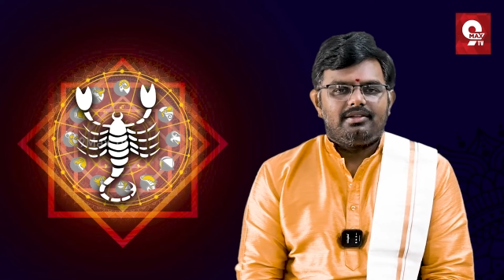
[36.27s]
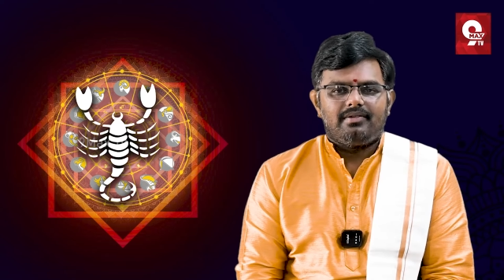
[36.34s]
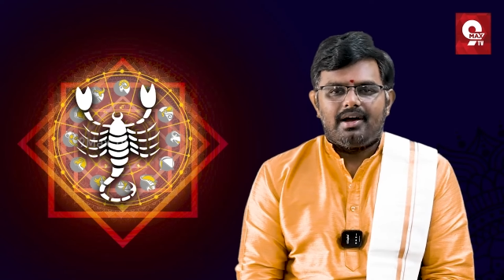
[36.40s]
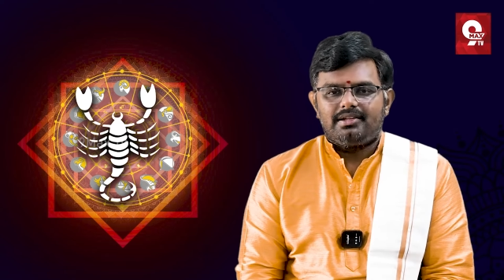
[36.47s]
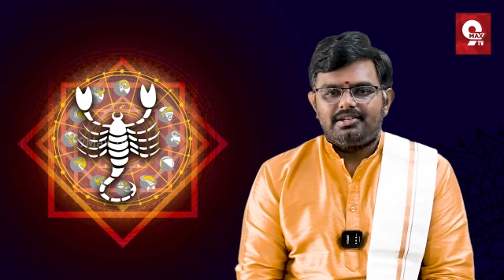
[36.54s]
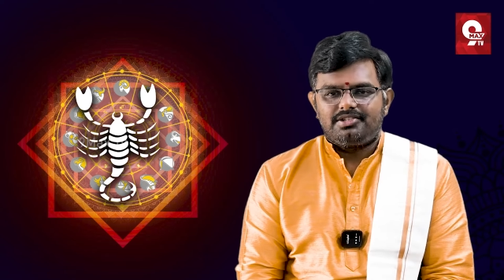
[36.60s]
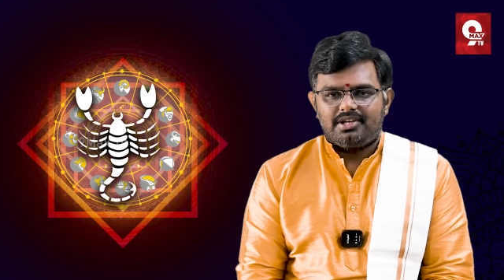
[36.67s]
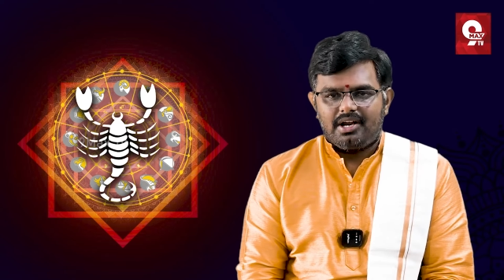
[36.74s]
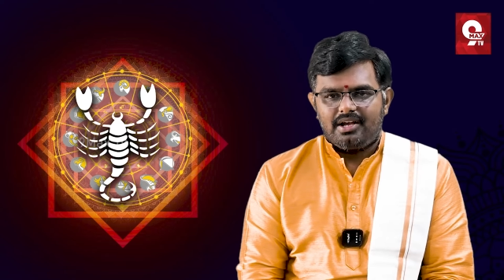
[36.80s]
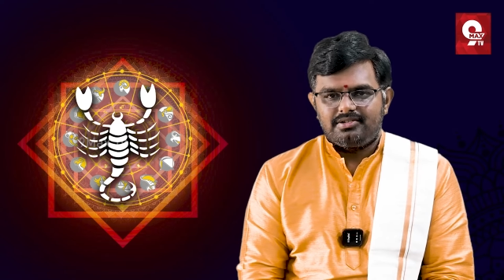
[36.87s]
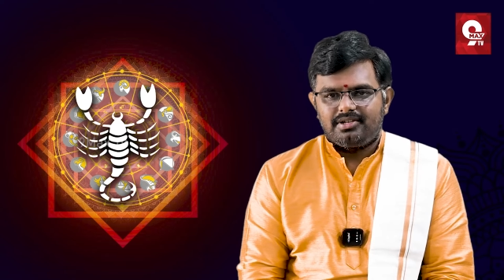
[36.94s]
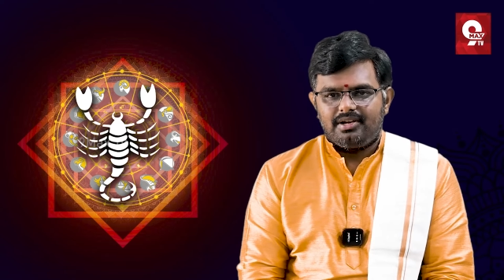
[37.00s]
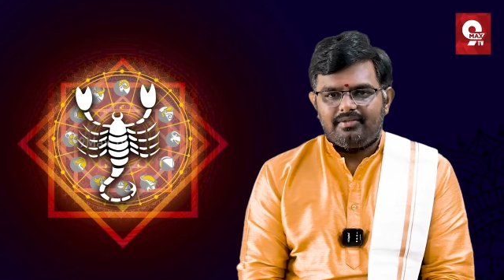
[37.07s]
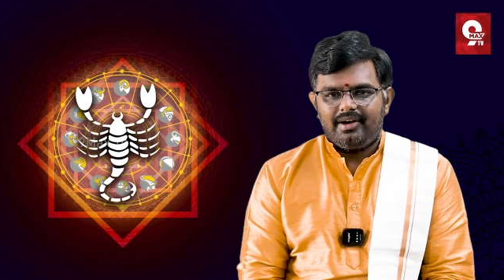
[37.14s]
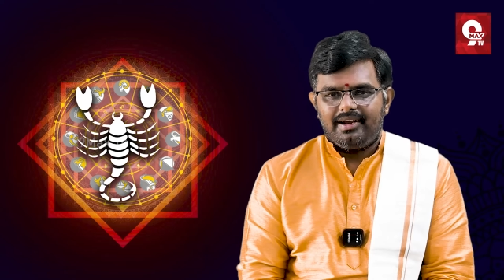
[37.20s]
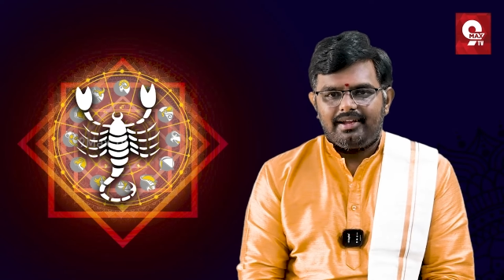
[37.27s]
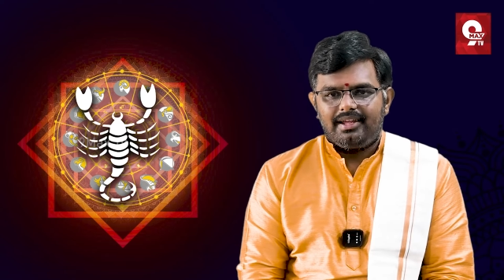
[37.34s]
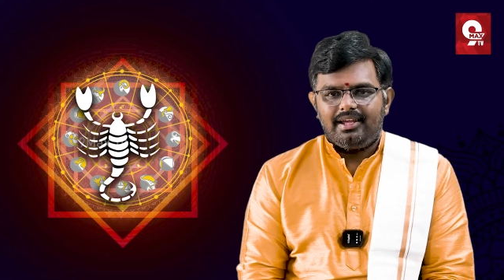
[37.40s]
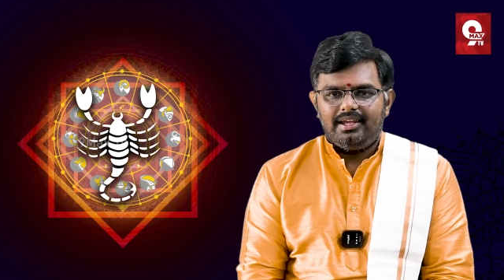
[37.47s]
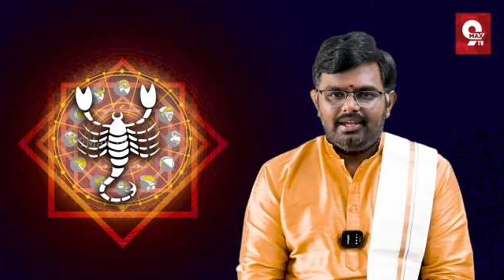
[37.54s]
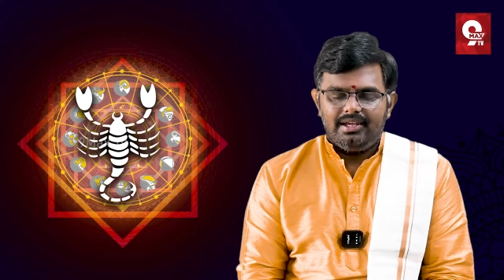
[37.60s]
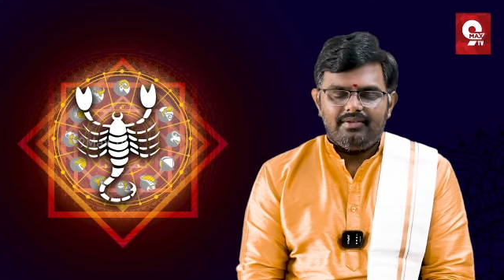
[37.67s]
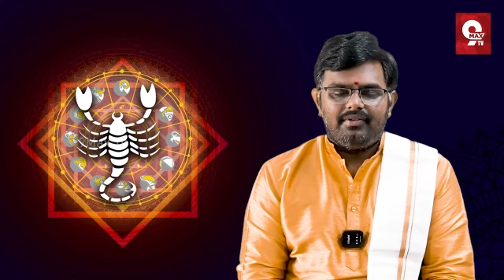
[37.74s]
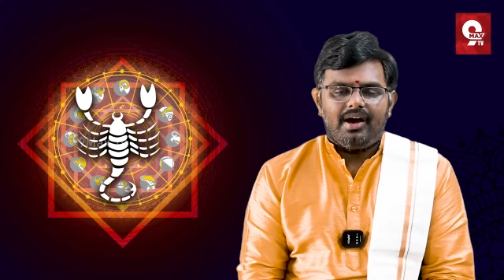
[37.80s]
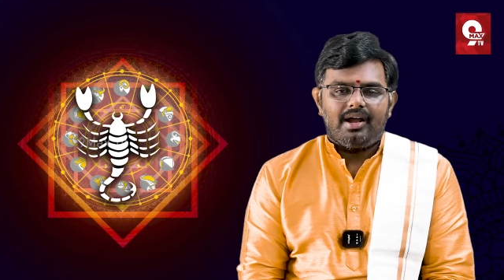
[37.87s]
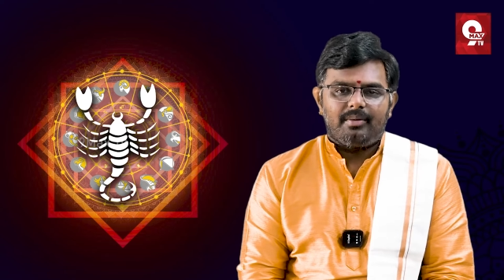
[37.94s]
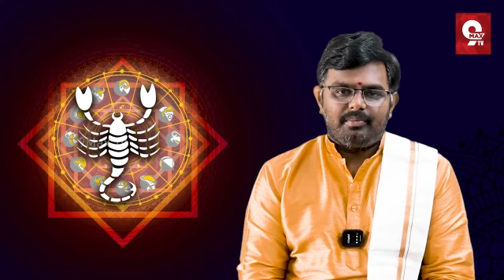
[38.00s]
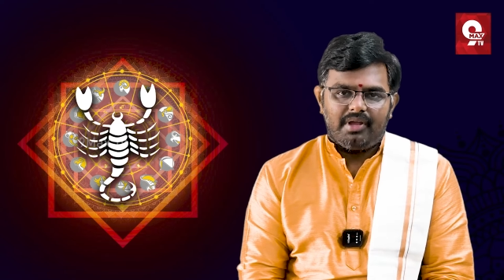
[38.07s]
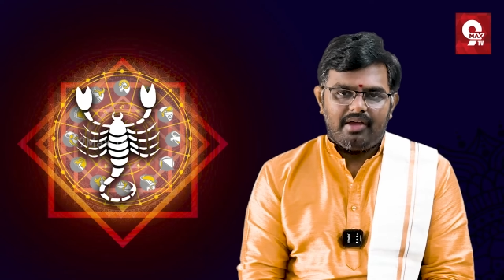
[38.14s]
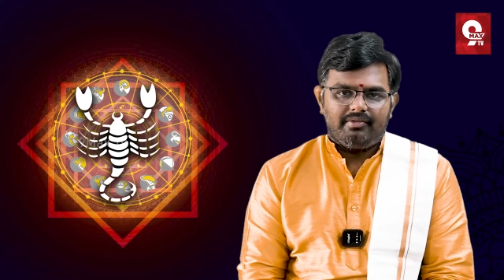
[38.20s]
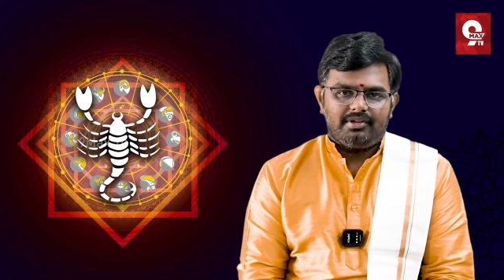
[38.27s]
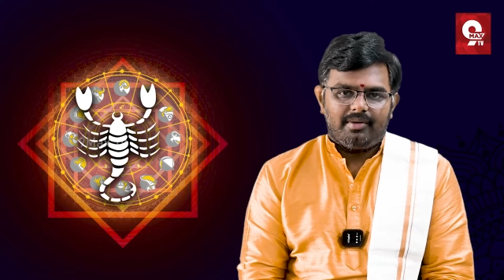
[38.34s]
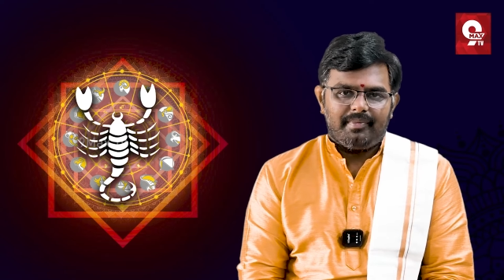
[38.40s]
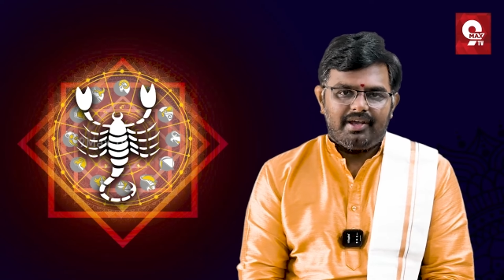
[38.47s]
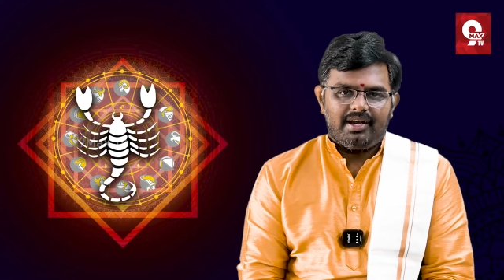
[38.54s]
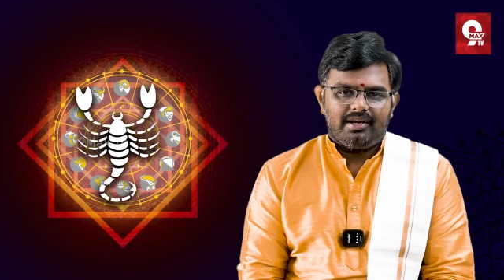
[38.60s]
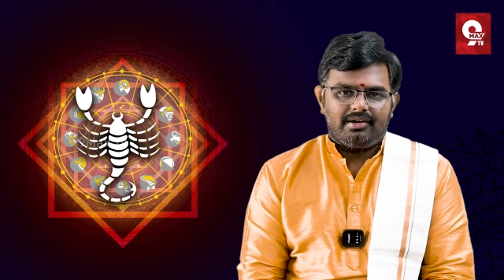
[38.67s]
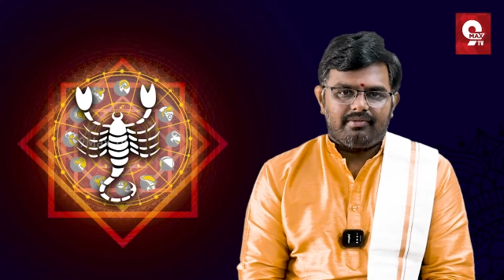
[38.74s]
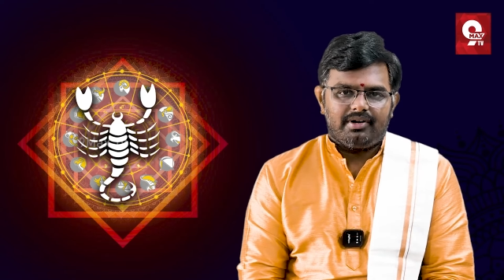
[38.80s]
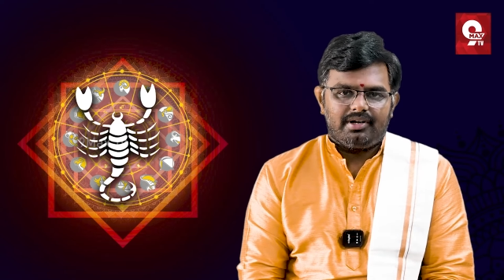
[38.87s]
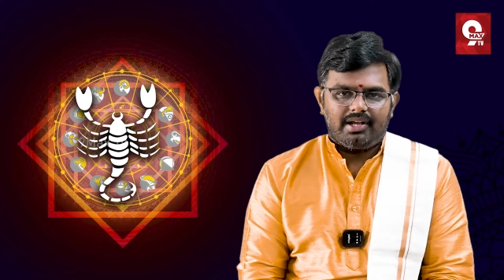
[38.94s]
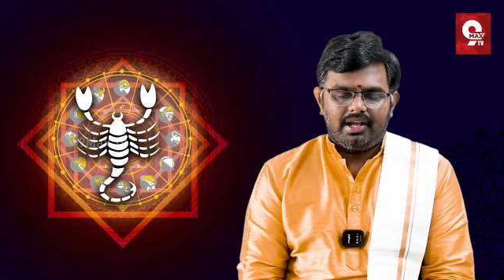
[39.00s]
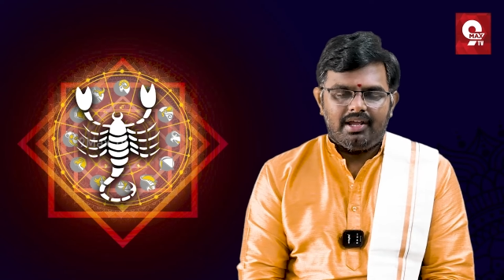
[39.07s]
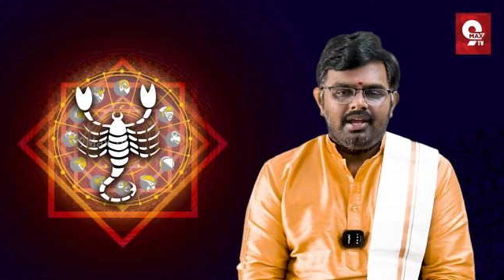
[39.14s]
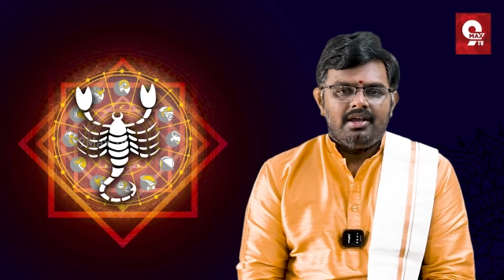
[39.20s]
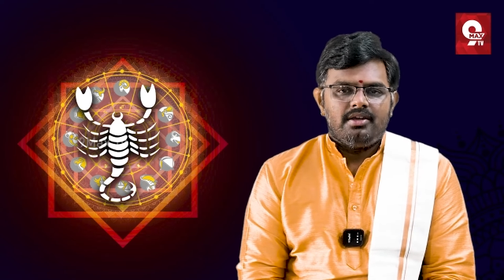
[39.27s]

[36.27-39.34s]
ద్వాదశ రాసుల వారికి ఈ వారం ఏ విధమైనటువంటి